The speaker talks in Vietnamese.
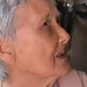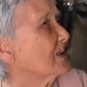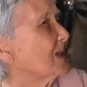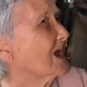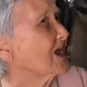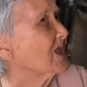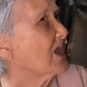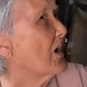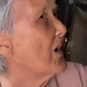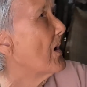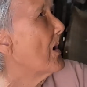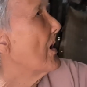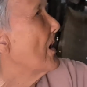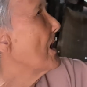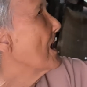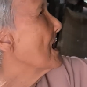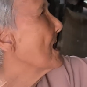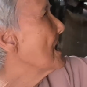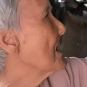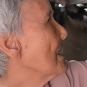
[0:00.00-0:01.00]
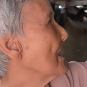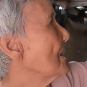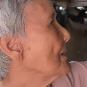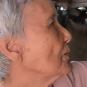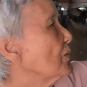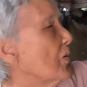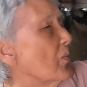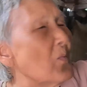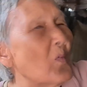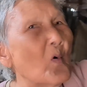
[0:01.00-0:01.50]
lên ta cho
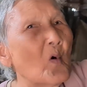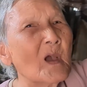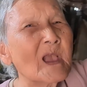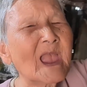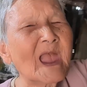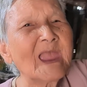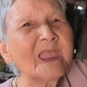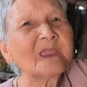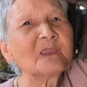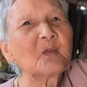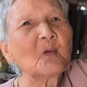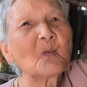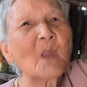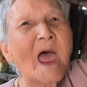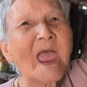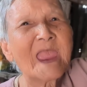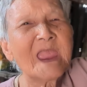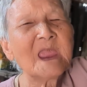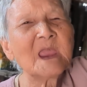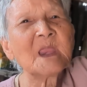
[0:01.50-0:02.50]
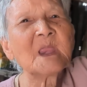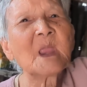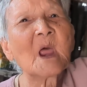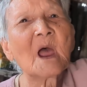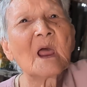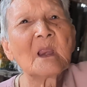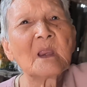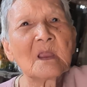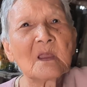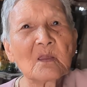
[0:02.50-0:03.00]
tôi mua cây tôi đậy lên
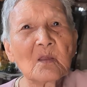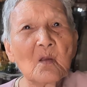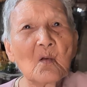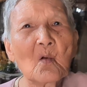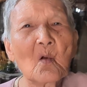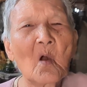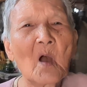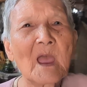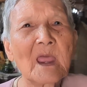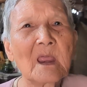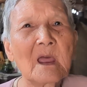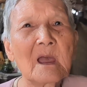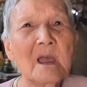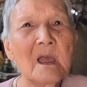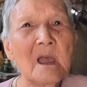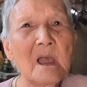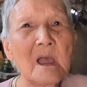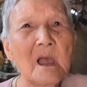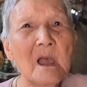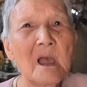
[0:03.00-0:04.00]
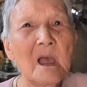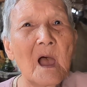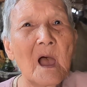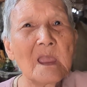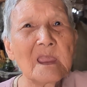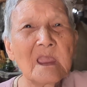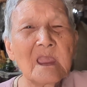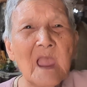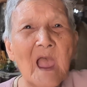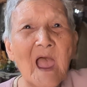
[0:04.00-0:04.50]
trên nó chú coi vậy đó
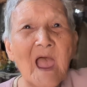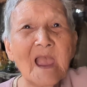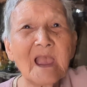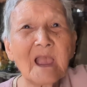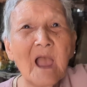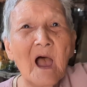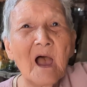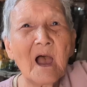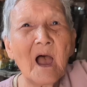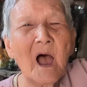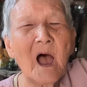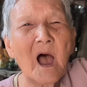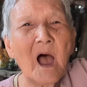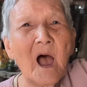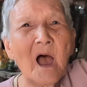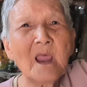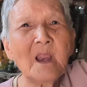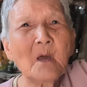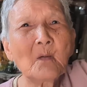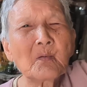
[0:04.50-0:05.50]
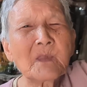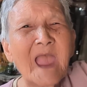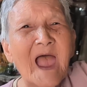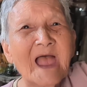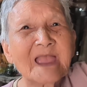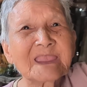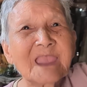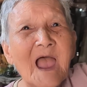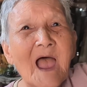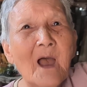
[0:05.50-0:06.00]
hả dạ à, ở lóc
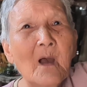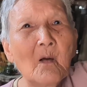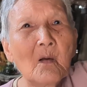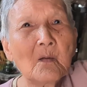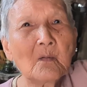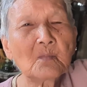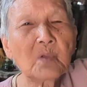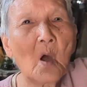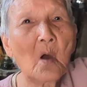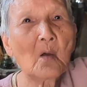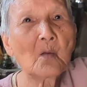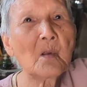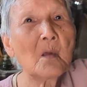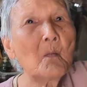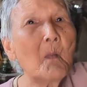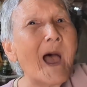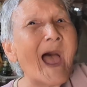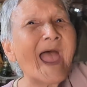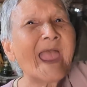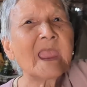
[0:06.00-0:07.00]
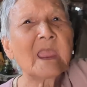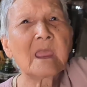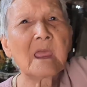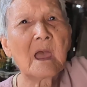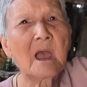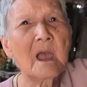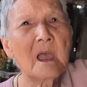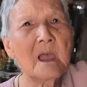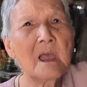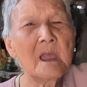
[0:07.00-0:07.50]
nhà sao thôi à. nó bay
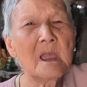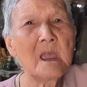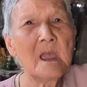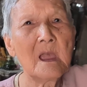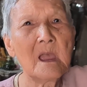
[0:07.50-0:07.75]
nó bay